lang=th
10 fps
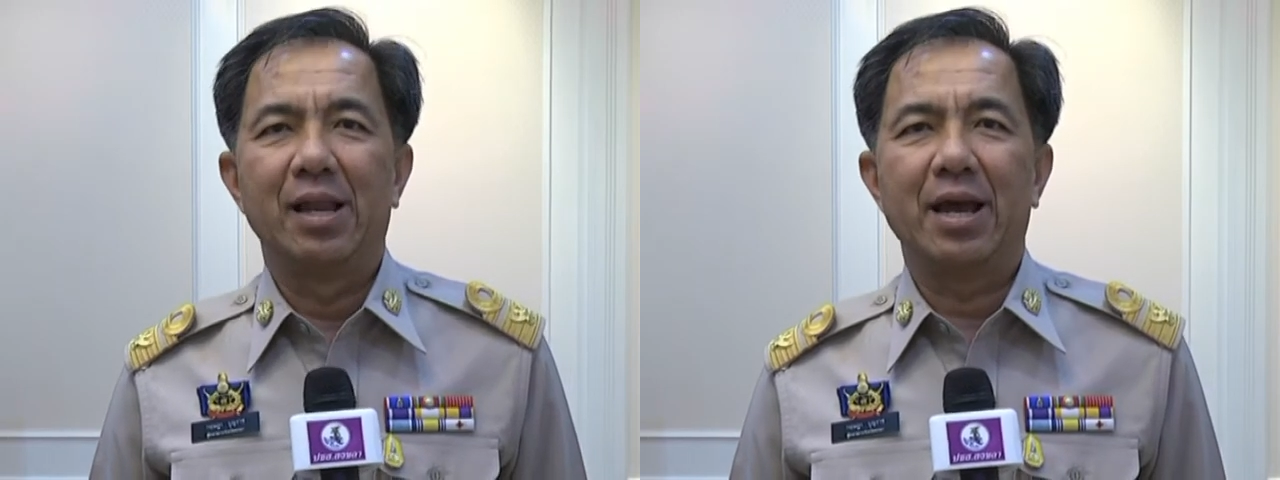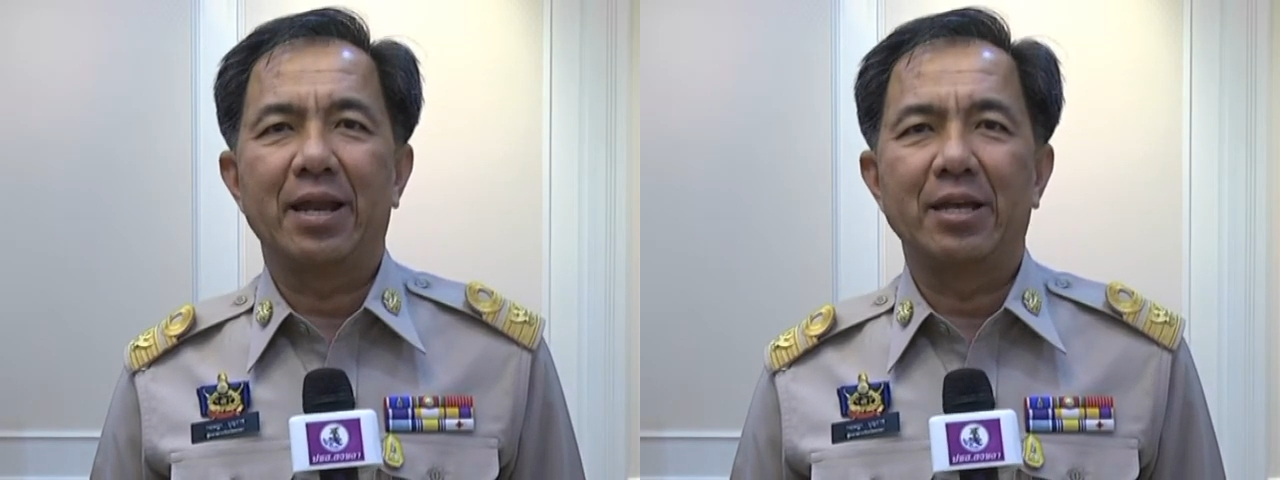
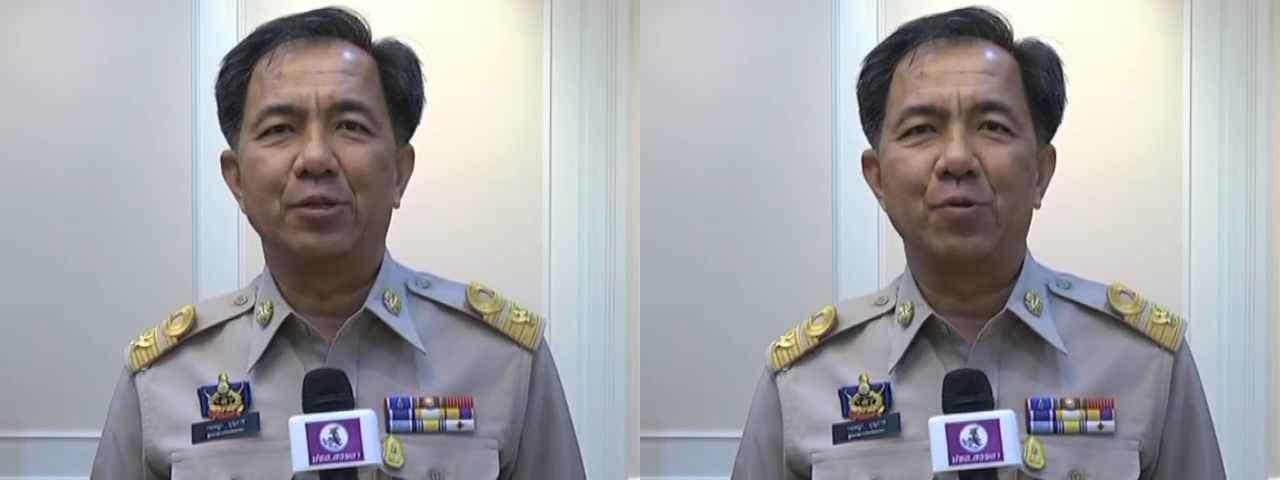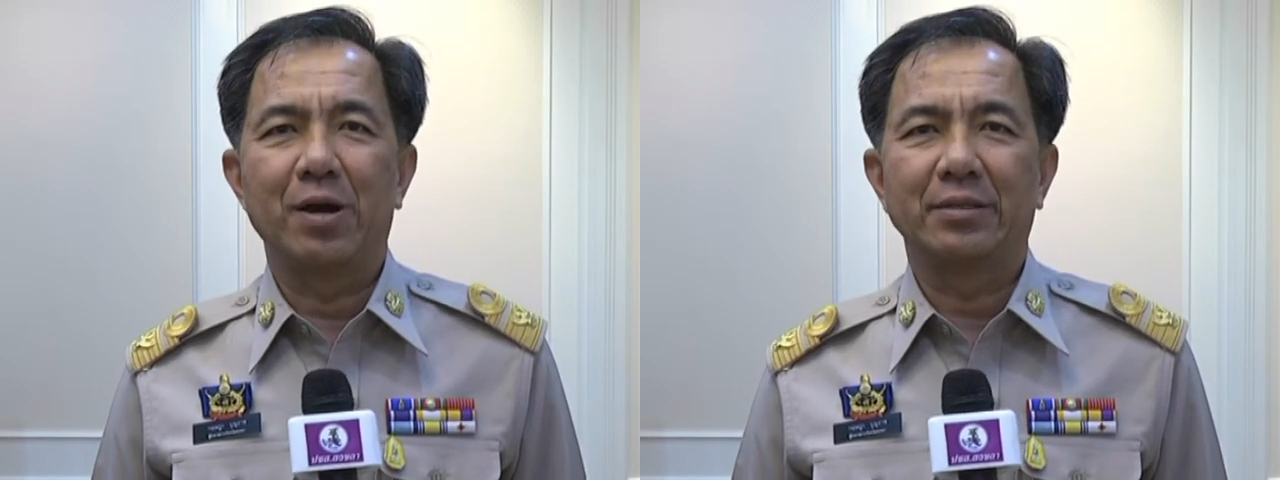และใน
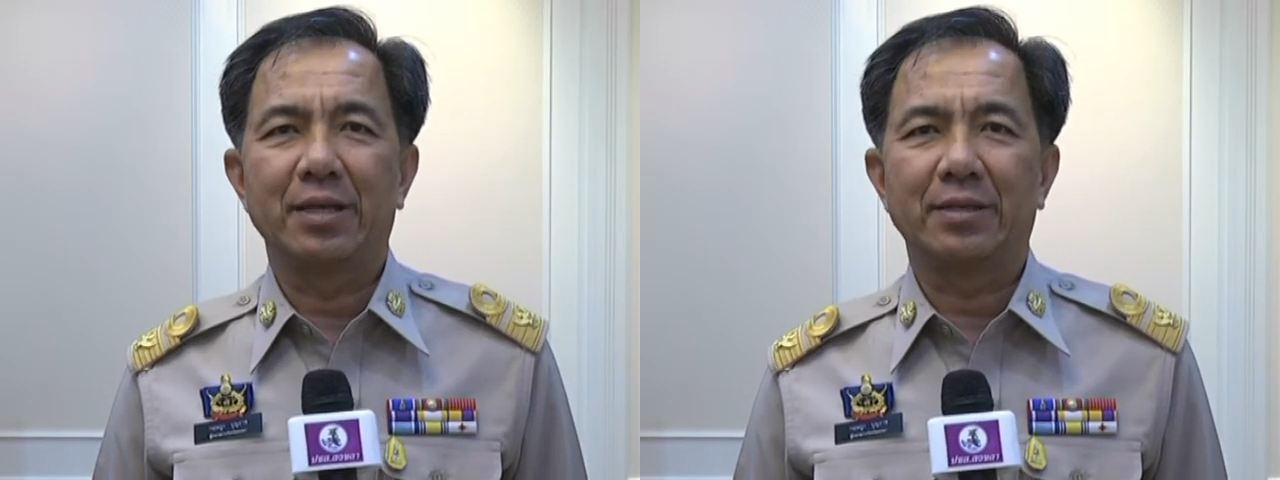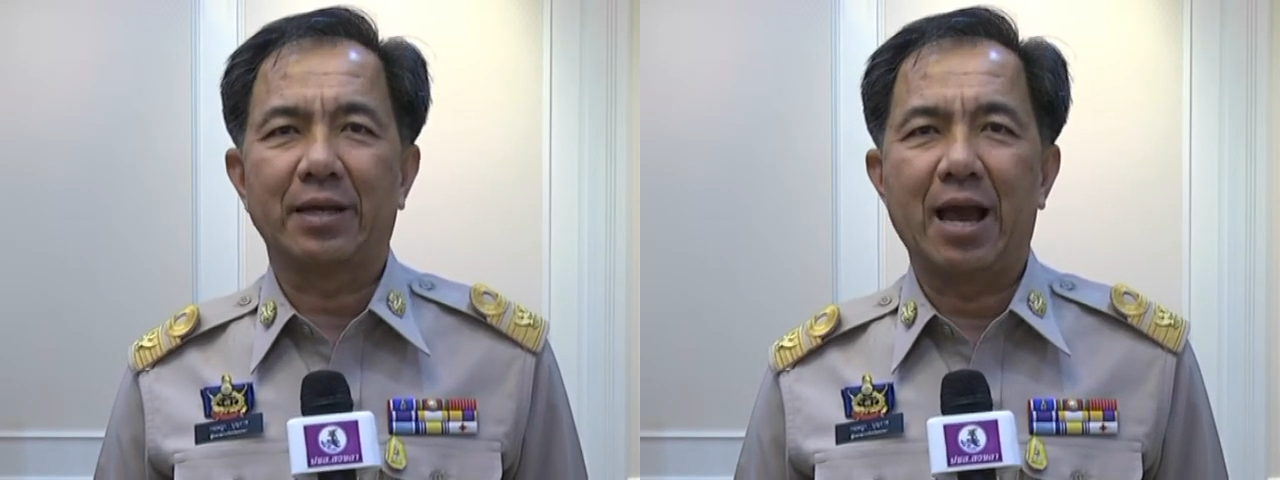ช่วงเท
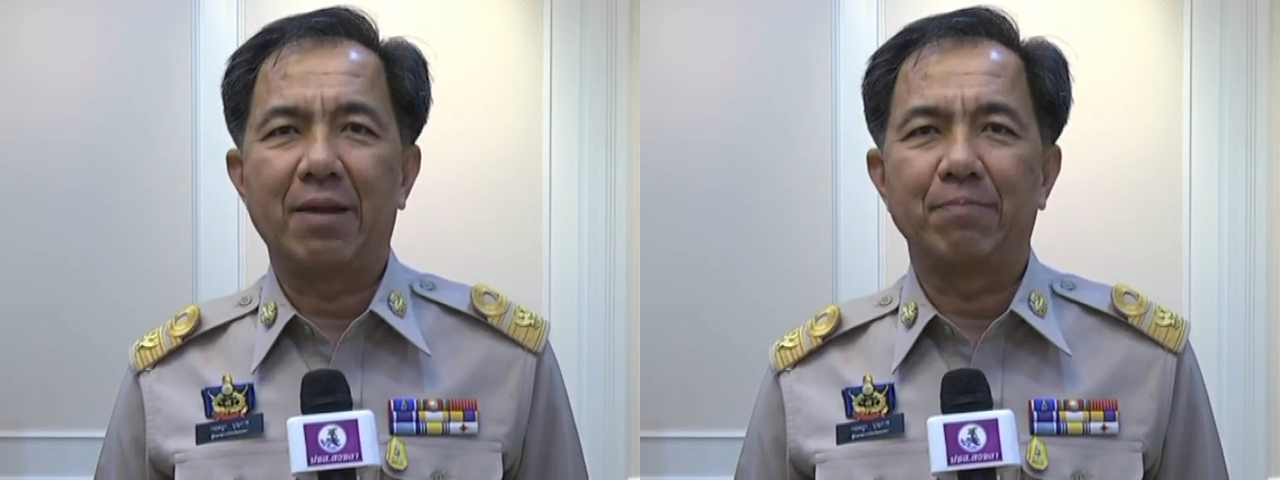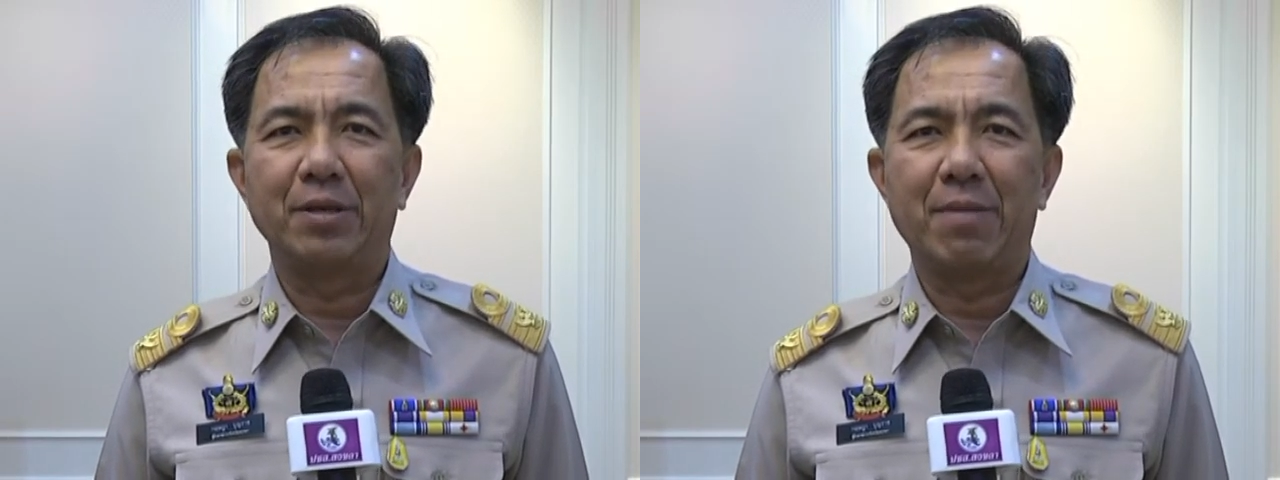ศกาล
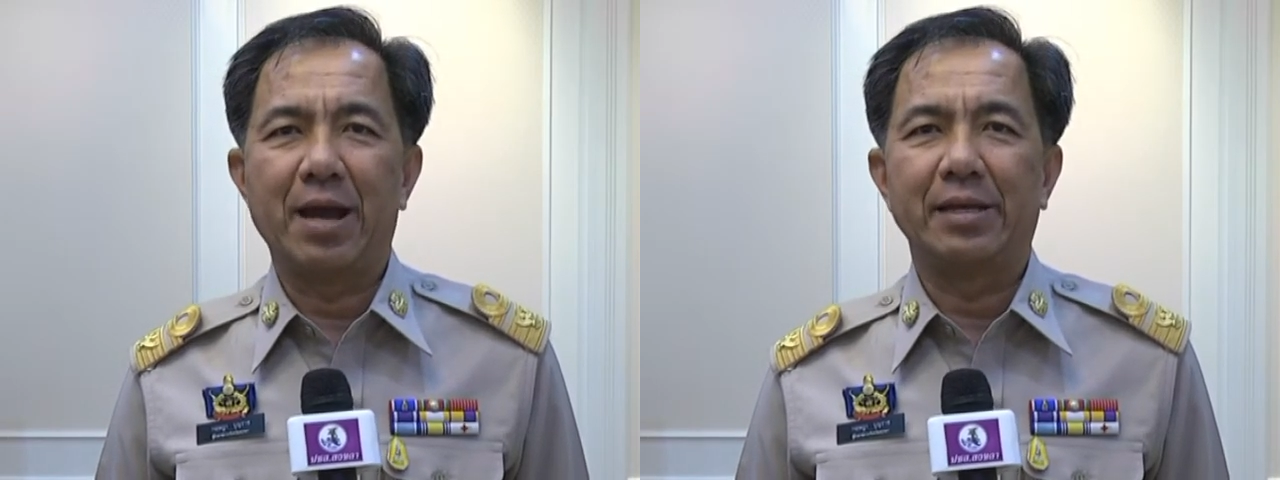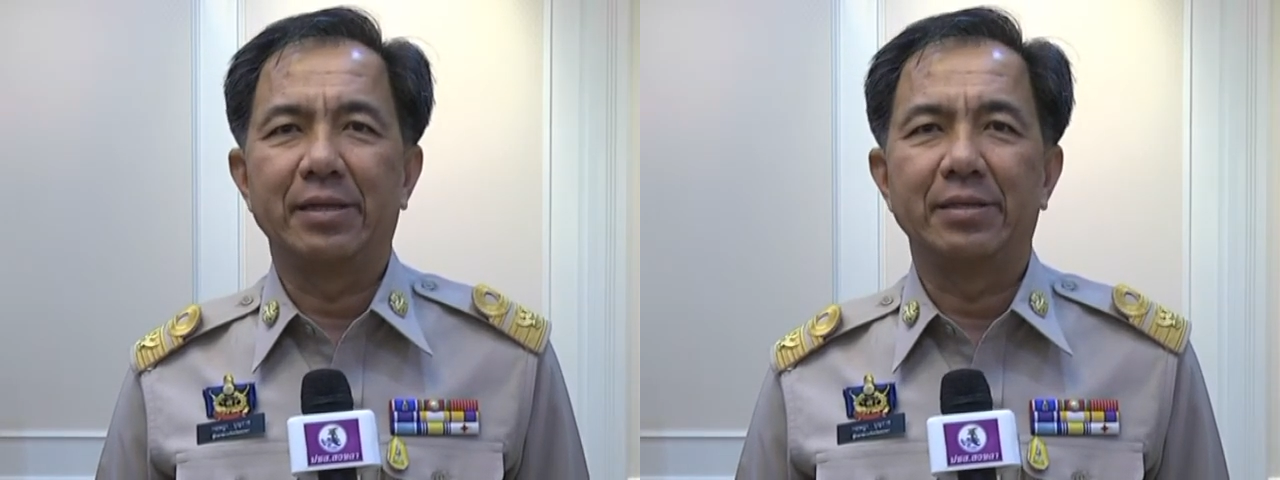ปีให
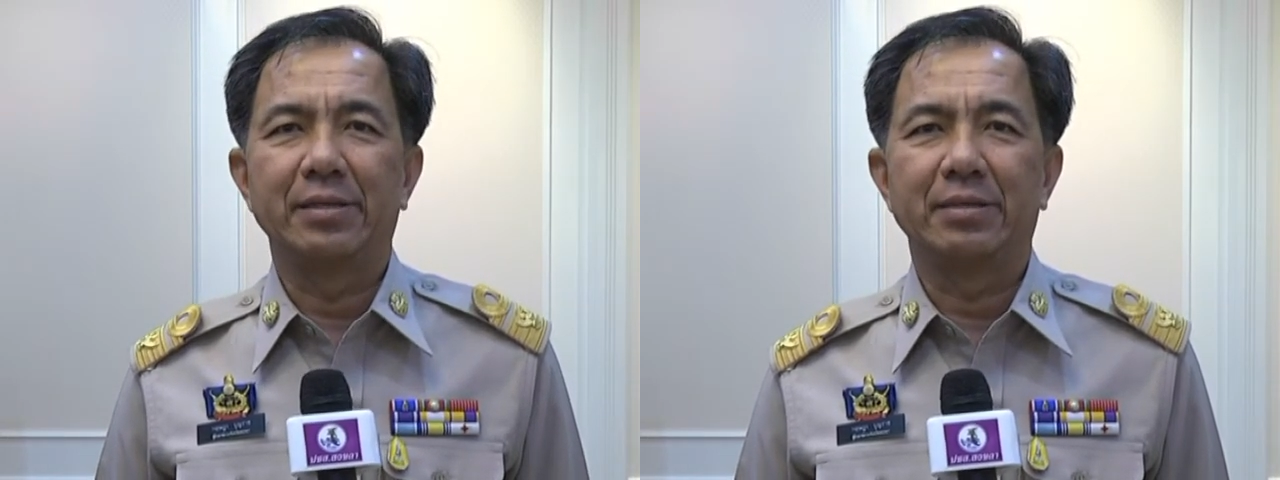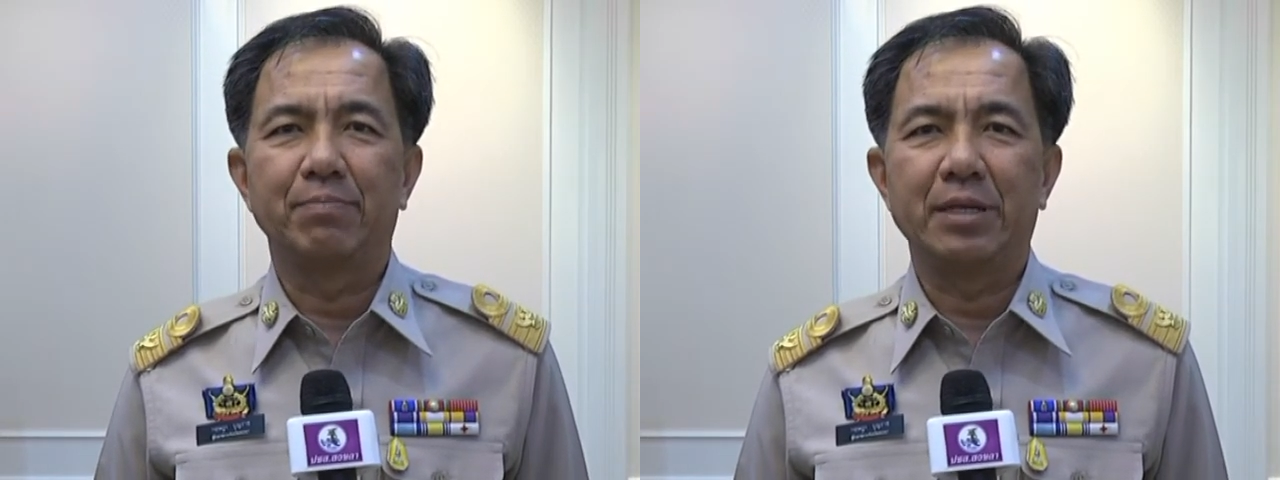ม่
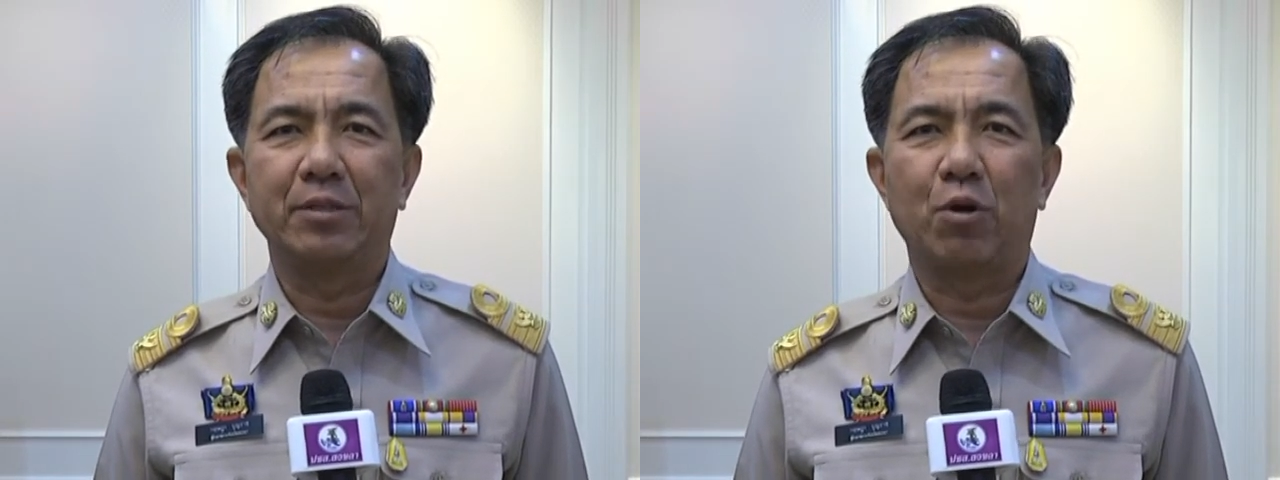ปี